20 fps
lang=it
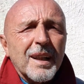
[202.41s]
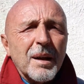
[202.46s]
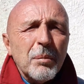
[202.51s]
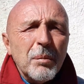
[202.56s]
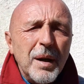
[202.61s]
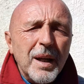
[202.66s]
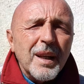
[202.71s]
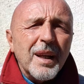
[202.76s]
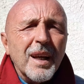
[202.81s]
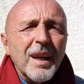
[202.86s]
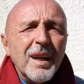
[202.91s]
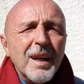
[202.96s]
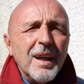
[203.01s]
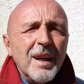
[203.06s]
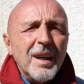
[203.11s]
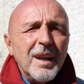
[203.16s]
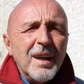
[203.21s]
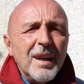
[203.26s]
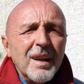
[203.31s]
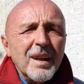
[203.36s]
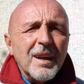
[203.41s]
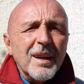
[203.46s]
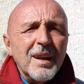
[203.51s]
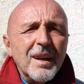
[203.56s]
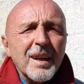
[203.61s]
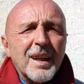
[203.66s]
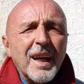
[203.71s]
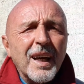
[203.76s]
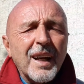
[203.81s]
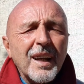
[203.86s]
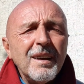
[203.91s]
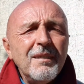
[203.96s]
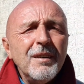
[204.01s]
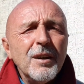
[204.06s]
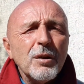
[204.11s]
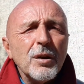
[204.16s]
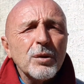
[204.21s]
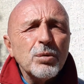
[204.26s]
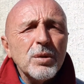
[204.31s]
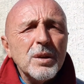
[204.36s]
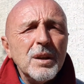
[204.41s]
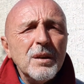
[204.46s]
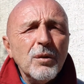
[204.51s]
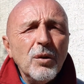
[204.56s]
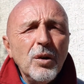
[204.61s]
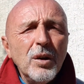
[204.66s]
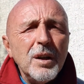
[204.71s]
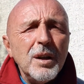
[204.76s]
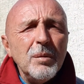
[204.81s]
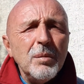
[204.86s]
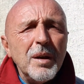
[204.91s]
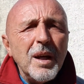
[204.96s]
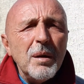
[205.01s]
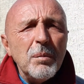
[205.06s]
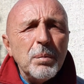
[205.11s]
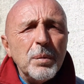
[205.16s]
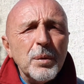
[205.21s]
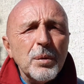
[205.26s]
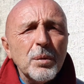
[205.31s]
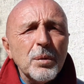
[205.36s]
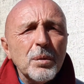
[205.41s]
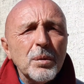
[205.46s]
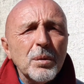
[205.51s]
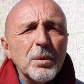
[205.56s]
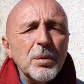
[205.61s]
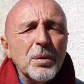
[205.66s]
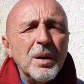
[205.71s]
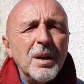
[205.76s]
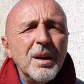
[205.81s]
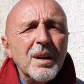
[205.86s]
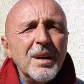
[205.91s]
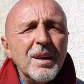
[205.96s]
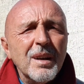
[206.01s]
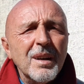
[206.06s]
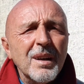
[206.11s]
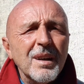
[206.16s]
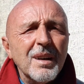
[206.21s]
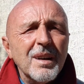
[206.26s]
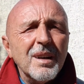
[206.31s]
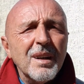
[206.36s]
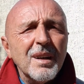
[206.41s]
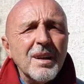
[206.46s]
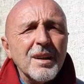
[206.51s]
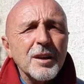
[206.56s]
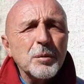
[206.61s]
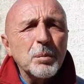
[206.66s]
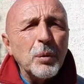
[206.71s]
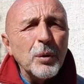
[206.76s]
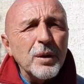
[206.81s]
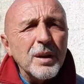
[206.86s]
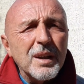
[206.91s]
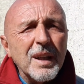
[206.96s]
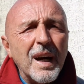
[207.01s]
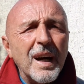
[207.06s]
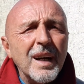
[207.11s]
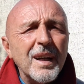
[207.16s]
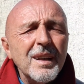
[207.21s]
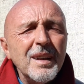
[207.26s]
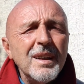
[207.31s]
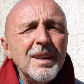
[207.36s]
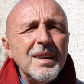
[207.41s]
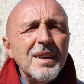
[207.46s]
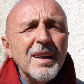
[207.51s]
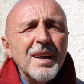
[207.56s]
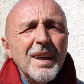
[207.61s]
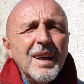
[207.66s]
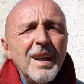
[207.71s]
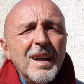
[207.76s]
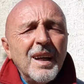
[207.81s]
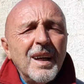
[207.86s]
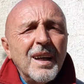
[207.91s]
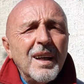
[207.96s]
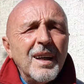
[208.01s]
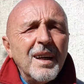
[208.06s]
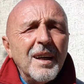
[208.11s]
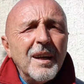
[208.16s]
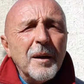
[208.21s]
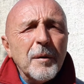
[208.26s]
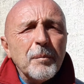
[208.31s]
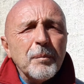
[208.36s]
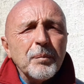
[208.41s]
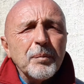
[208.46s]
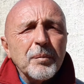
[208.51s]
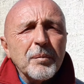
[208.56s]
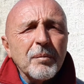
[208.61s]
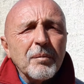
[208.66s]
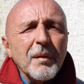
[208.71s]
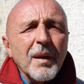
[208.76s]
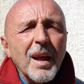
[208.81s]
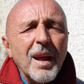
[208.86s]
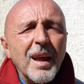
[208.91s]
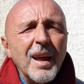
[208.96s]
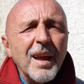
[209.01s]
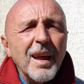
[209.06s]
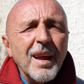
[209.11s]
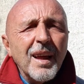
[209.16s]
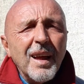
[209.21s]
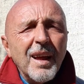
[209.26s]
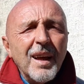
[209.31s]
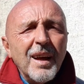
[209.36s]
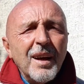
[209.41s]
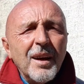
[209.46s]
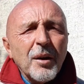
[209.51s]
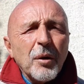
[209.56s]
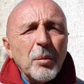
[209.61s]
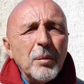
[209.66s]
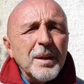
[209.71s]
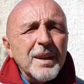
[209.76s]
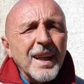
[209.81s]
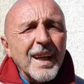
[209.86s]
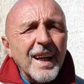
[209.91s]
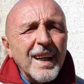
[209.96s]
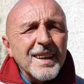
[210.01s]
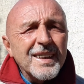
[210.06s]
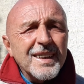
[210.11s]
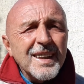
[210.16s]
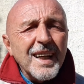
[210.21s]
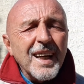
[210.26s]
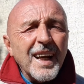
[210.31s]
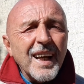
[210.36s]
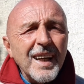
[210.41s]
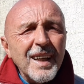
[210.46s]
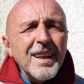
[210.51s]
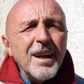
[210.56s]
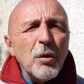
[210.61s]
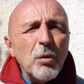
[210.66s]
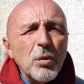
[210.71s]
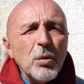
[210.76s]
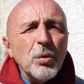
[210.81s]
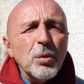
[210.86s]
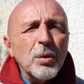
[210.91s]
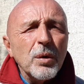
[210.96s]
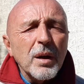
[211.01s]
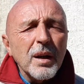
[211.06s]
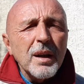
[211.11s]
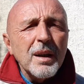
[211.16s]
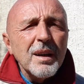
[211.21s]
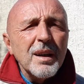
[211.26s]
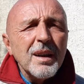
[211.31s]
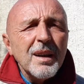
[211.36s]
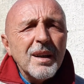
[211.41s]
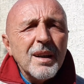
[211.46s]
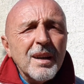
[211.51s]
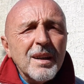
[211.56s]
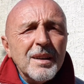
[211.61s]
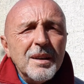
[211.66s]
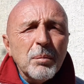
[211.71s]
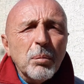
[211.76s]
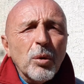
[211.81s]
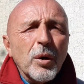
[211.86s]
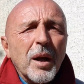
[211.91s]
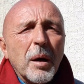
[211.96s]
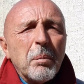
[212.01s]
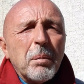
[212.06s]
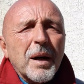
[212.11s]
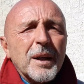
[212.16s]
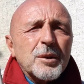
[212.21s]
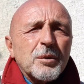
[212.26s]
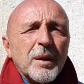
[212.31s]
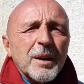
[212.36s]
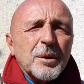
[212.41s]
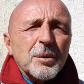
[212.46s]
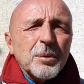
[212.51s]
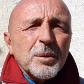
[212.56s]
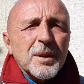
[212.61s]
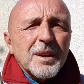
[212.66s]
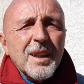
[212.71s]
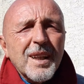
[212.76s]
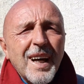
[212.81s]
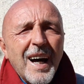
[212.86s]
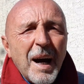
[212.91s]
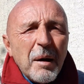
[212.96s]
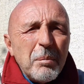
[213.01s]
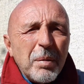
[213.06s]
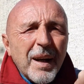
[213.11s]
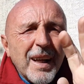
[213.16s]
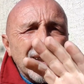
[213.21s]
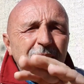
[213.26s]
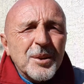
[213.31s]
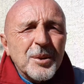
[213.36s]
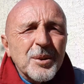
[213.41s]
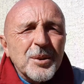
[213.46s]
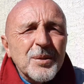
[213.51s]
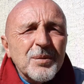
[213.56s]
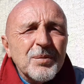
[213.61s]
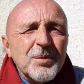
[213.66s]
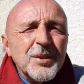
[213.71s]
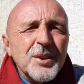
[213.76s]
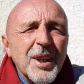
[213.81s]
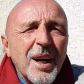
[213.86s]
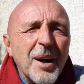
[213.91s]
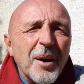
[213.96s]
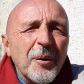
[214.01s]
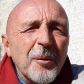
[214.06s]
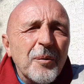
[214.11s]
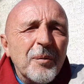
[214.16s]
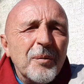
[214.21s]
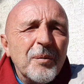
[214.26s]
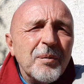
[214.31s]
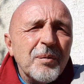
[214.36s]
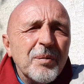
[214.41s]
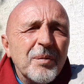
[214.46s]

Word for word: Bene, eh, che arrivino a tutti voi i miei più eh, spontanei e ehm, come dire, sereni auguri di buona Pasqua a tutti. A presto, ciao!